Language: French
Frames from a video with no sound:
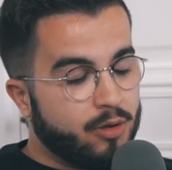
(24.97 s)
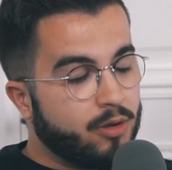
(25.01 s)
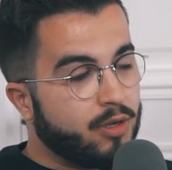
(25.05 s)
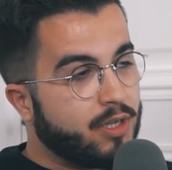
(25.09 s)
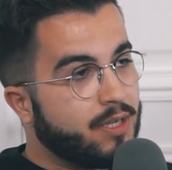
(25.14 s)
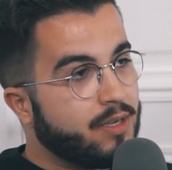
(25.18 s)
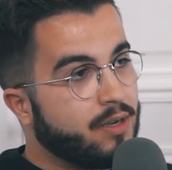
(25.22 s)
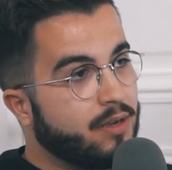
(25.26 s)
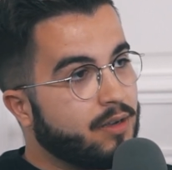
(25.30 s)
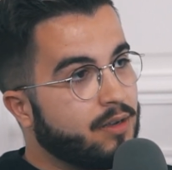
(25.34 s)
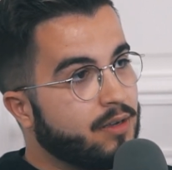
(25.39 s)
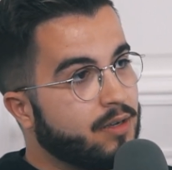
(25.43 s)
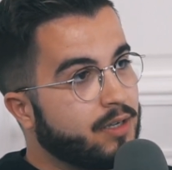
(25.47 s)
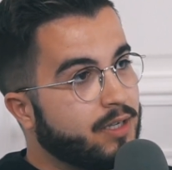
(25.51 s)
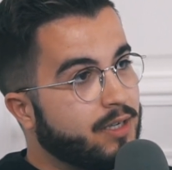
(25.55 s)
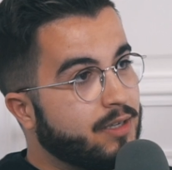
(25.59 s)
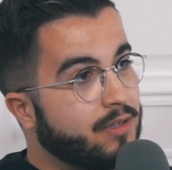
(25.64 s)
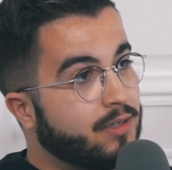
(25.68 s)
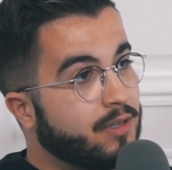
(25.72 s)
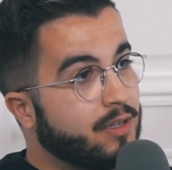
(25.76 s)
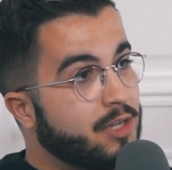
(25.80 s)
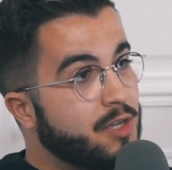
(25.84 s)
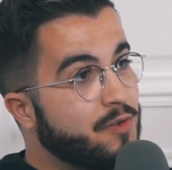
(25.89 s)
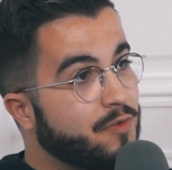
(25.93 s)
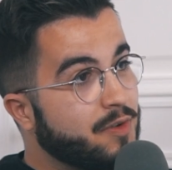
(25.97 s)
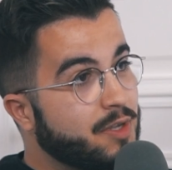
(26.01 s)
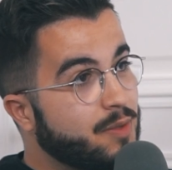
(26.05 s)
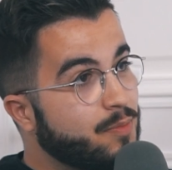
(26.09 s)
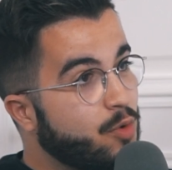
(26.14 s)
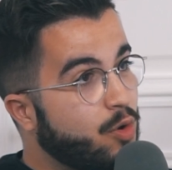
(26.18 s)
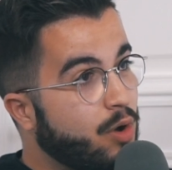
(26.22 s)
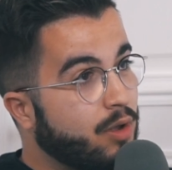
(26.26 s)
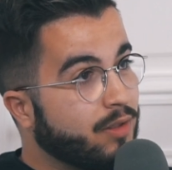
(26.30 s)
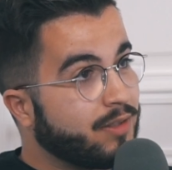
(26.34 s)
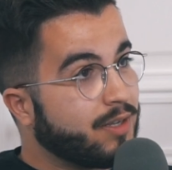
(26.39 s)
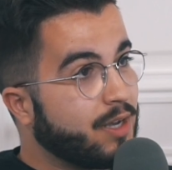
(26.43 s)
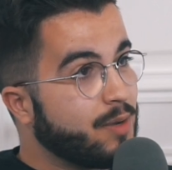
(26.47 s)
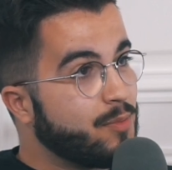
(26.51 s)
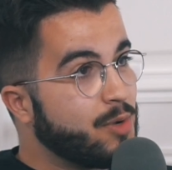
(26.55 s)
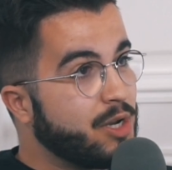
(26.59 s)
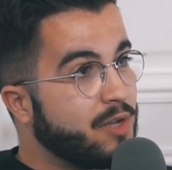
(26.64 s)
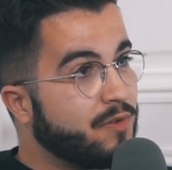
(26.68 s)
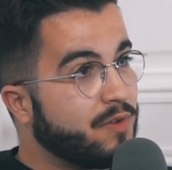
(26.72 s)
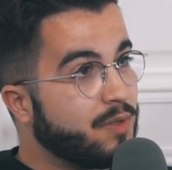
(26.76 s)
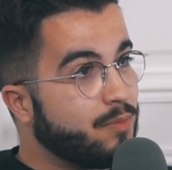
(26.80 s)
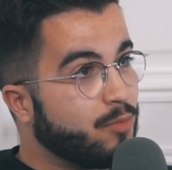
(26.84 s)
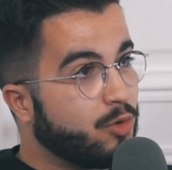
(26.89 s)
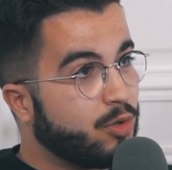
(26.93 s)
qui, est un, événement, un très bel
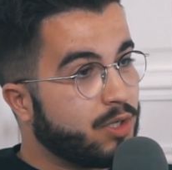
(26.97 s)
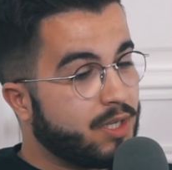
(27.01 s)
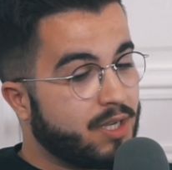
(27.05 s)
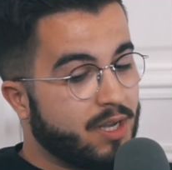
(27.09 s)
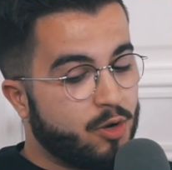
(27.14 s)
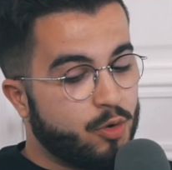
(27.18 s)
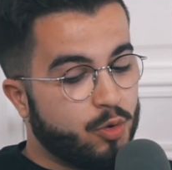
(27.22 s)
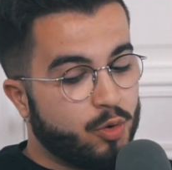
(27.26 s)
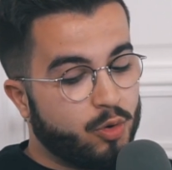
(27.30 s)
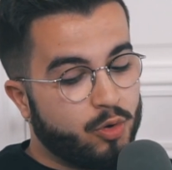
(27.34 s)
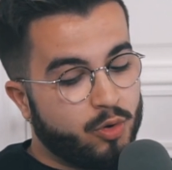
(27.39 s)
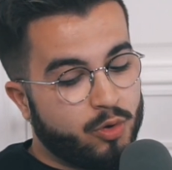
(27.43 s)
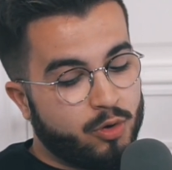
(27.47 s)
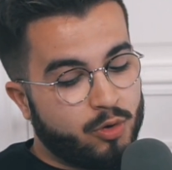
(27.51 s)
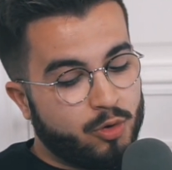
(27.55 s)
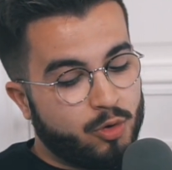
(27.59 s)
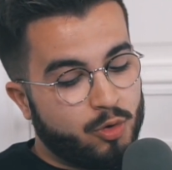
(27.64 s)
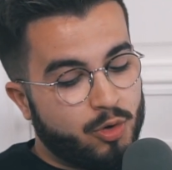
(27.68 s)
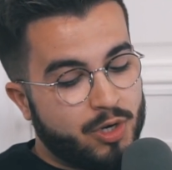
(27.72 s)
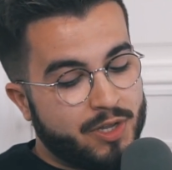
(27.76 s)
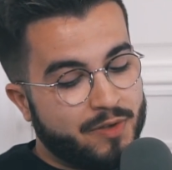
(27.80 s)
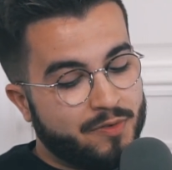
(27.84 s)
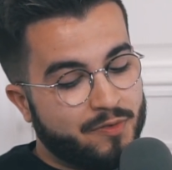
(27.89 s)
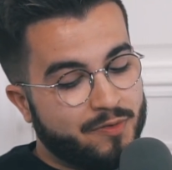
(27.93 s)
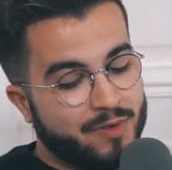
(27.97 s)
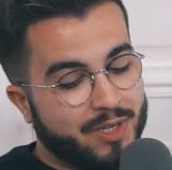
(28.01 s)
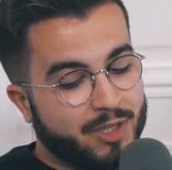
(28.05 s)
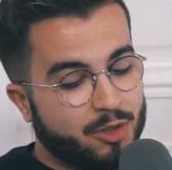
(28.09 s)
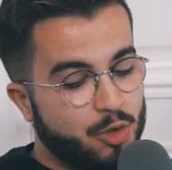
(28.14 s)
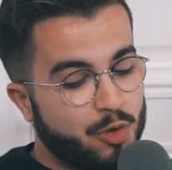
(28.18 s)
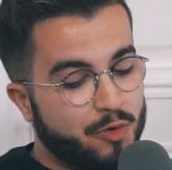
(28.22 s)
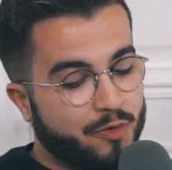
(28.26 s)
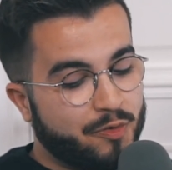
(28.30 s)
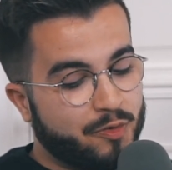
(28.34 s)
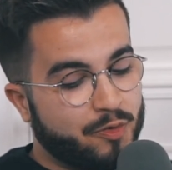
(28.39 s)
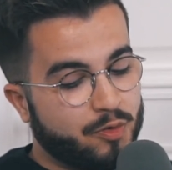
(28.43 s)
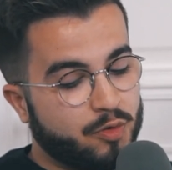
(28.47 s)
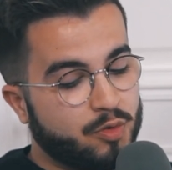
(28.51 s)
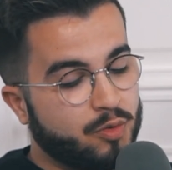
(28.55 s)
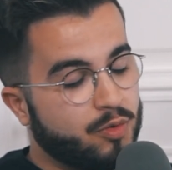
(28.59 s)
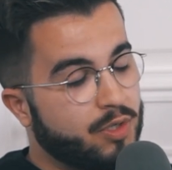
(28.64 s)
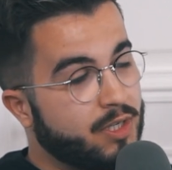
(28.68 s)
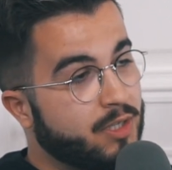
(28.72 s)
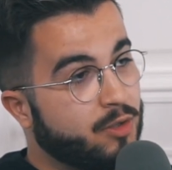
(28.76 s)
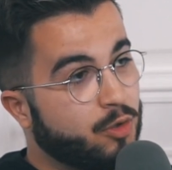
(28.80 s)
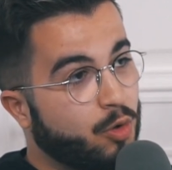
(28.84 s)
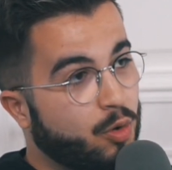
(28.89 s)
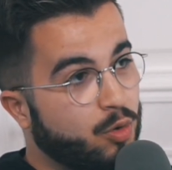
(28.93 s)
événement qui a lieu les 29
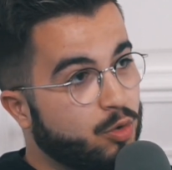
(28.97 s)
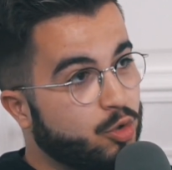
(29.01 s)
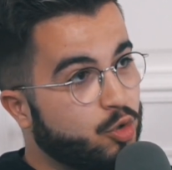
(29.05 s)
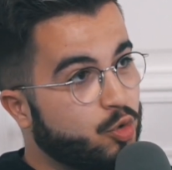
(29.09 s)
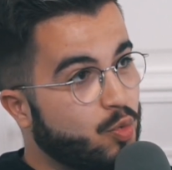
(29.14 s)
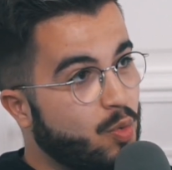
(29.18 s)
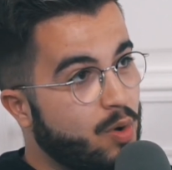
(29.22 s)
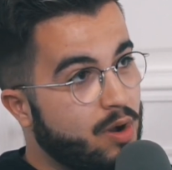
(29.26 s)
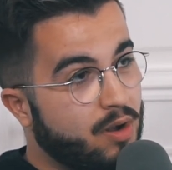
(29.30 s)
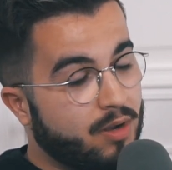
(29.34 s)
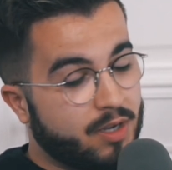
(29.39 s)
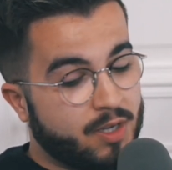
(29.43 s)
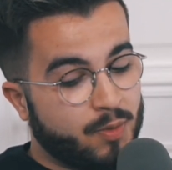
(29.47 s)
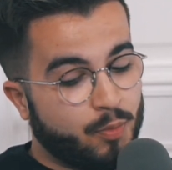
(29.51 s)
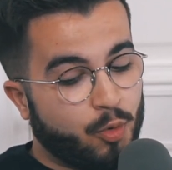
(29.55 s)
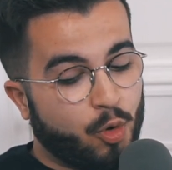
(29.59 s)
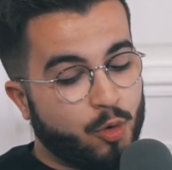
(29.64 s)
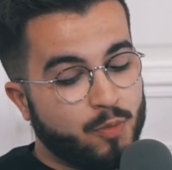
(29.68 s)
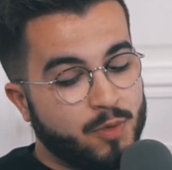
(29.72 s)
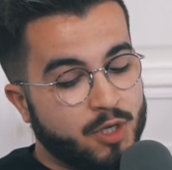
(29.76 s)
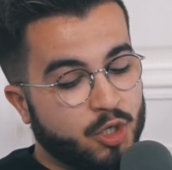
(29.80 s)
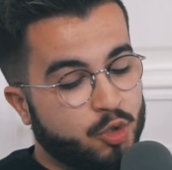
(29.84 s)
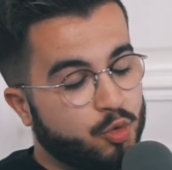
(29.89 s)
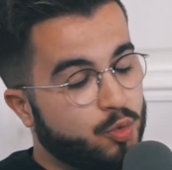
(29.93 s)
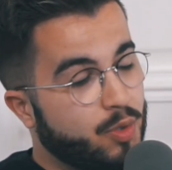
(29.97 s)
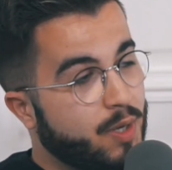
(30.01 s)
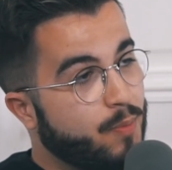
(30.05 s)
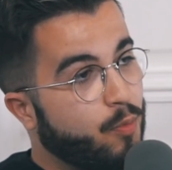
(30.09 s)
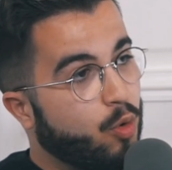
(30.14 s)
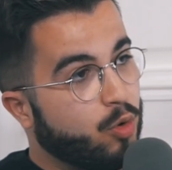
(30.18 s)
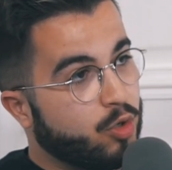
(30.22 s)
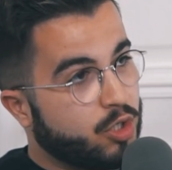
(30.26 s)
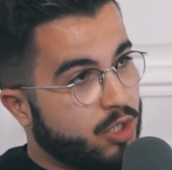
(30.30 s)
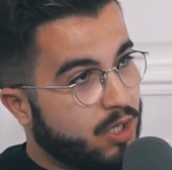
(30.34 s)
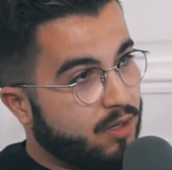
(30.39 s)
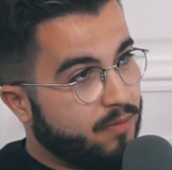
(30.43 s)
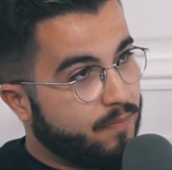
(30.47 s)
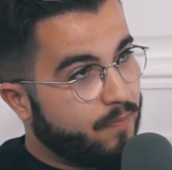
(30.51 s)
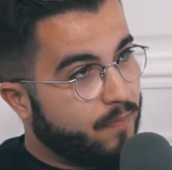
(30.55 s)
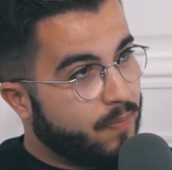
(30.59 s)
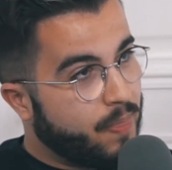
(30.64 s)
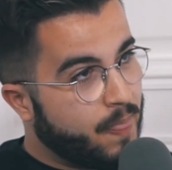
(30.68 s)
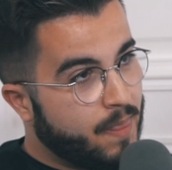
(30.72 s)
et 30 juin et 1er juillet prochain.